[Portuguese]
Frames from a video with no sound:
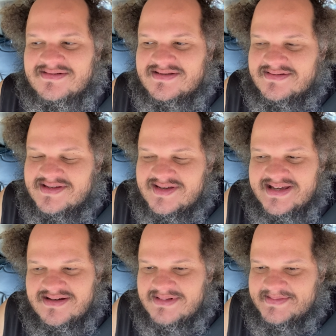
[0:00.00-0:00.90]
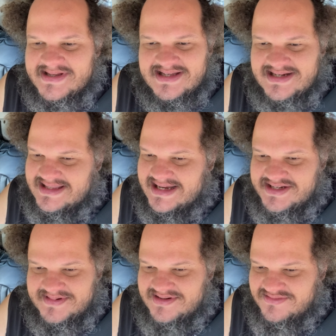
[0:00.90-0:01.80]
Então isso aí é uma
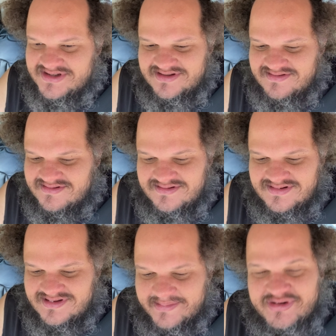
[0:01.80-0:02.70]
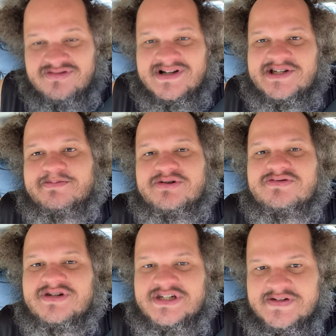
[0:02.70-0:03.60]
mentalidade, mano, muito é muito
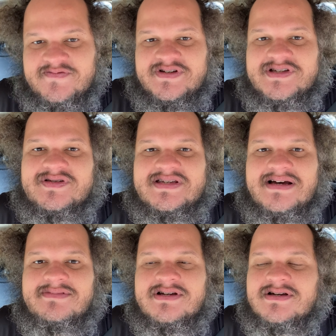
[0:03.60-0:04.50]
antiprodutivo isso, sabe?